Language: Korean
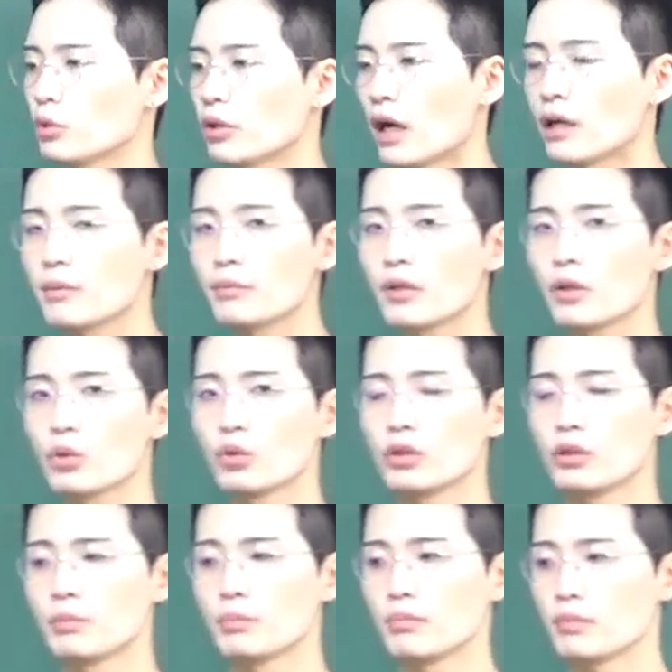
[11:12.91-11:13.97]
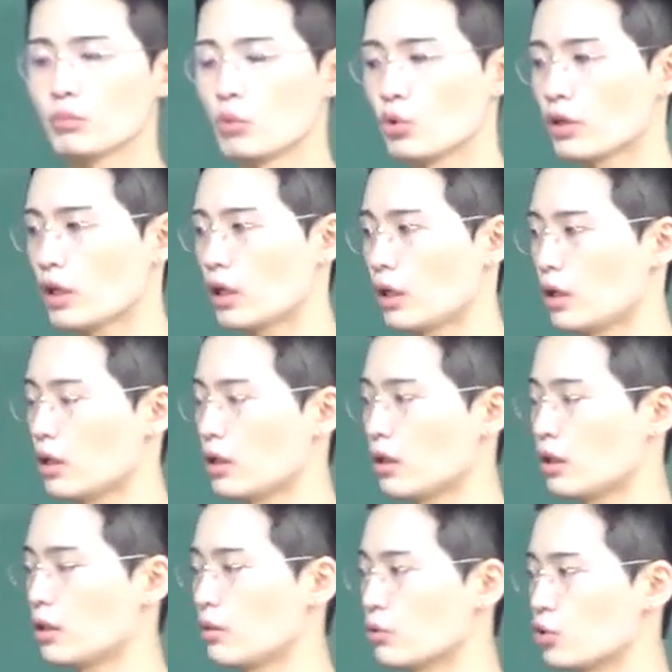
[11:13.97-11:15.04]
뭐 나름대로는 뭐 이렇게
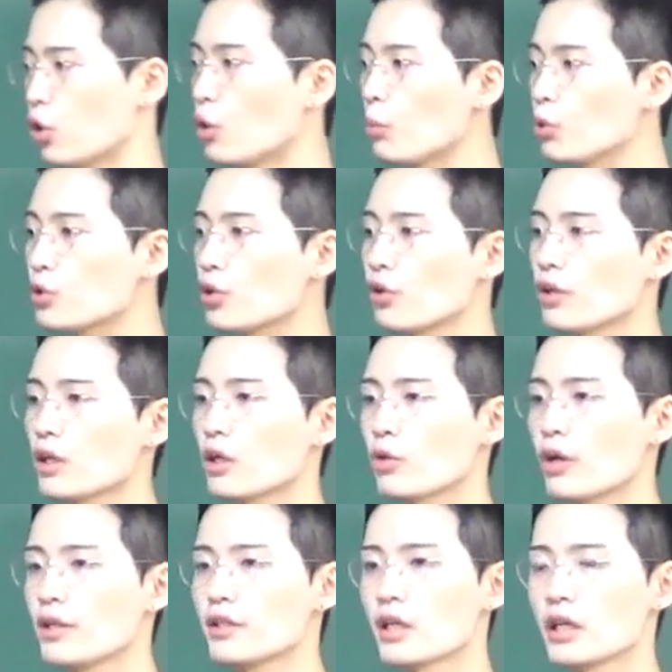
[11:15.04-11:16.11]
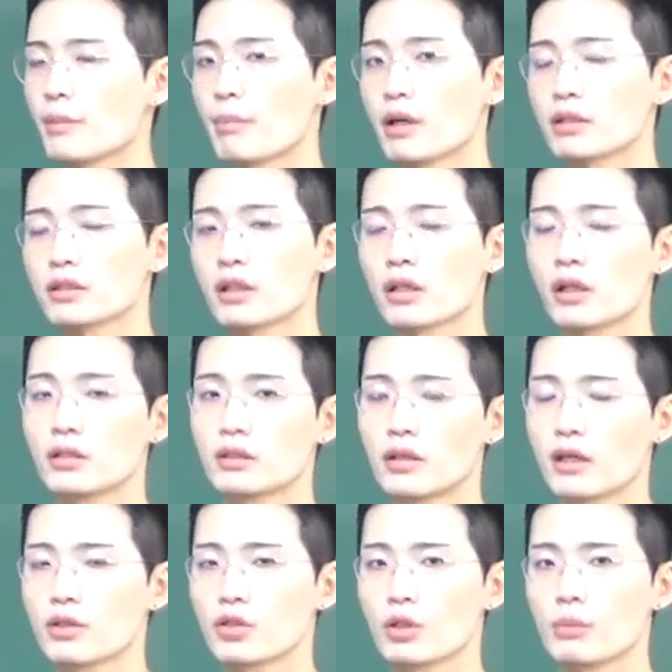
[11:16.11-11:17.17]
정보 처리가 굉장히 빠르다라는
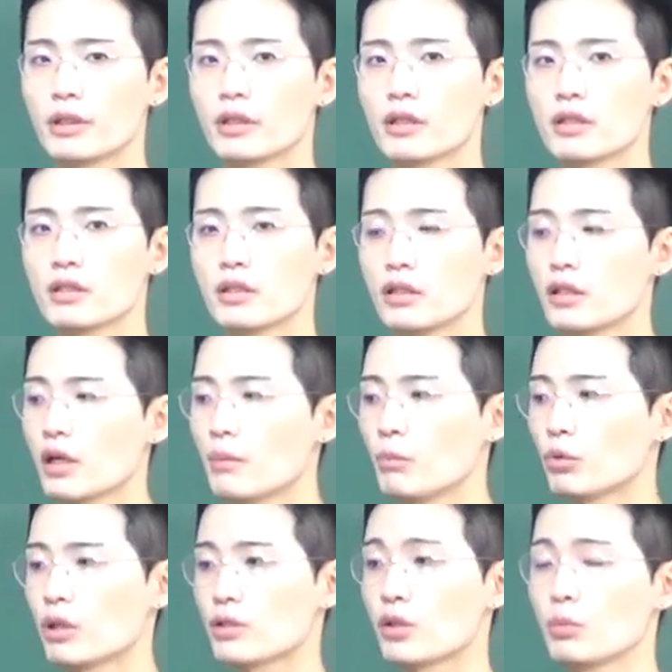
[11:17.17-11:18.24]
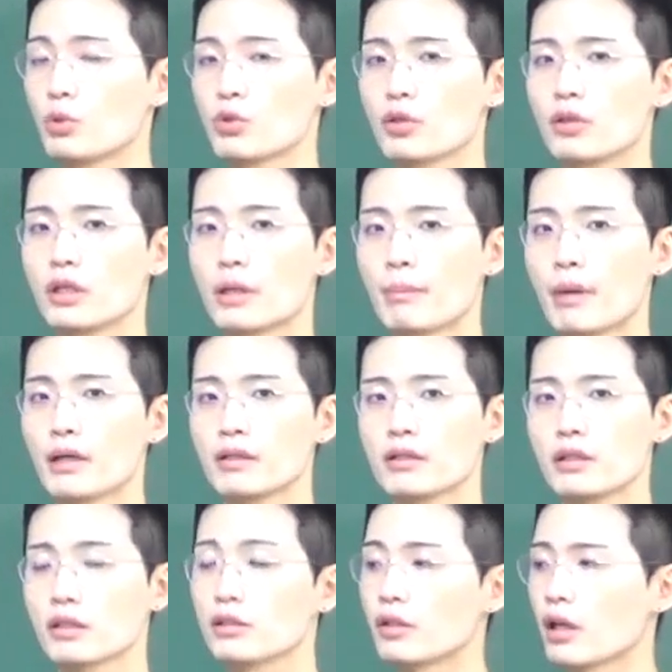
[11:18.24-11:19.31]
단점이 있겠지 인간보다 정보 처리가
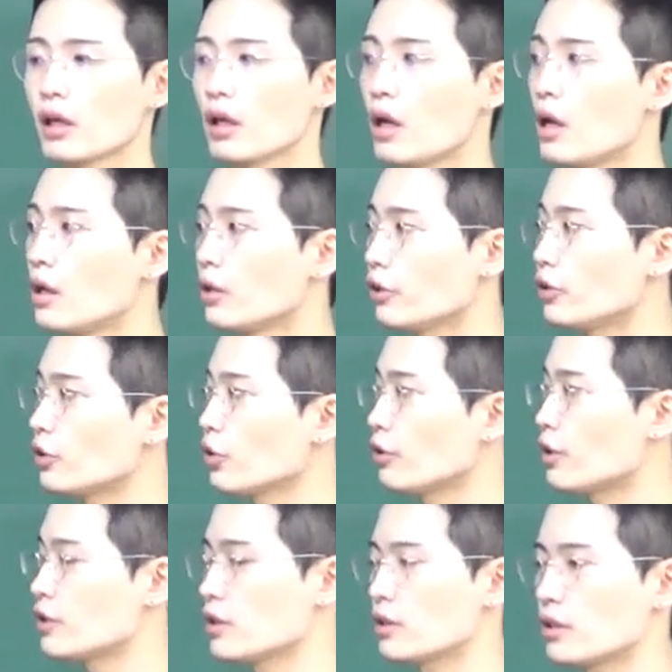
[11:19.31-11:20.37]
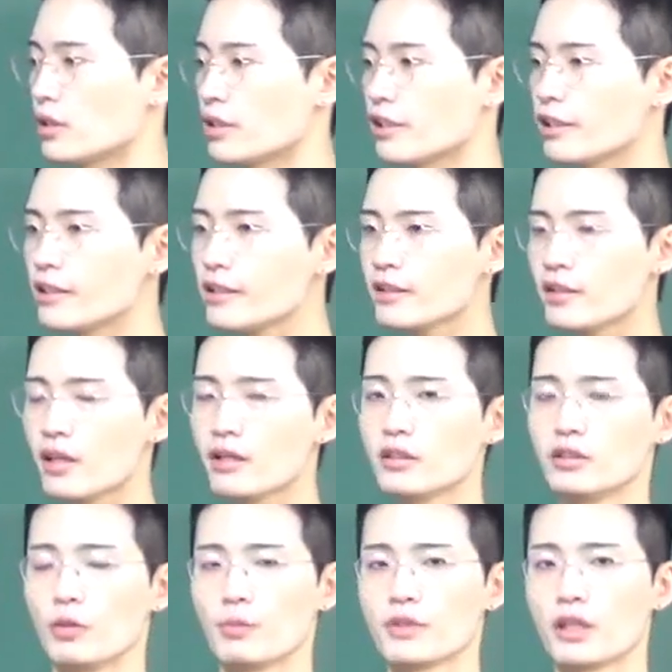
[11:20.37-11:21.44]
빠르지 근데 인터넷은 그
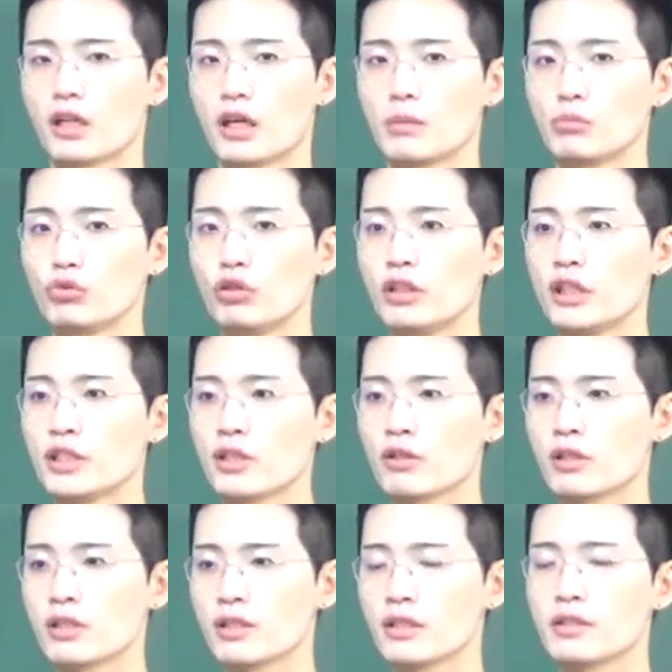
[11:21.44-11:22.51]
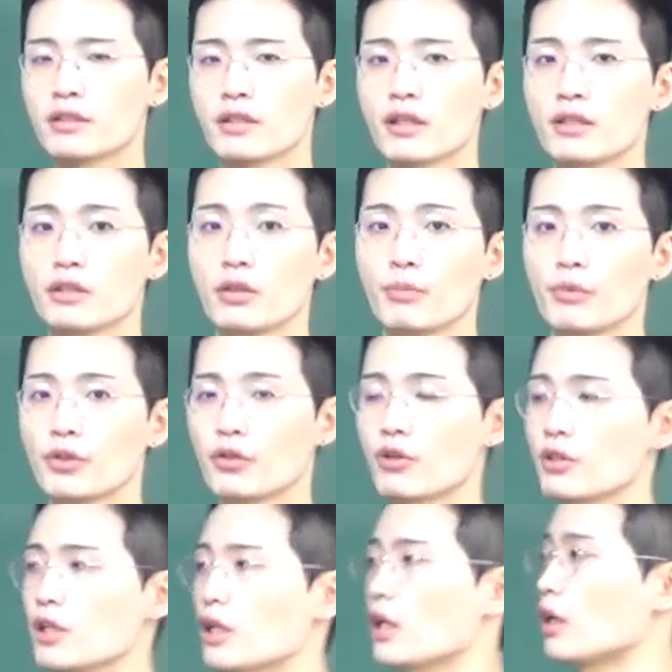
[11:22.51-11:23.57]
실체는 없잖아 물리적인 실체는 없는
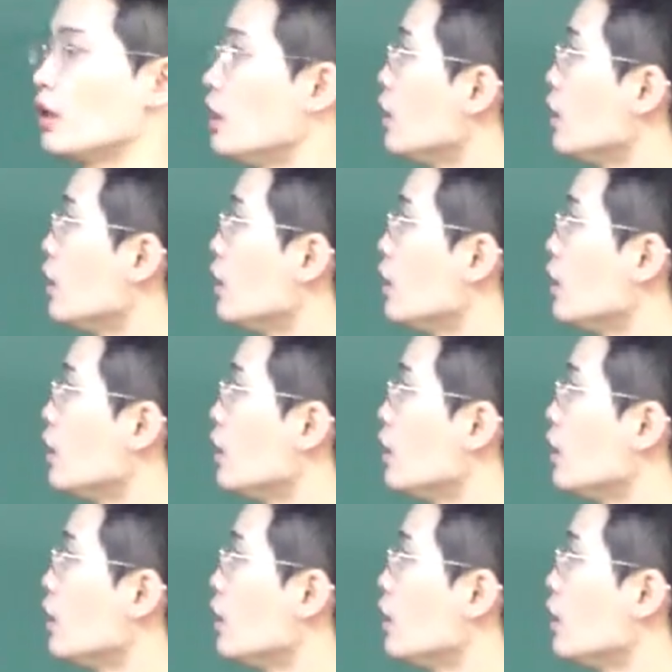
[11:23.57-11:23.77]
거잖아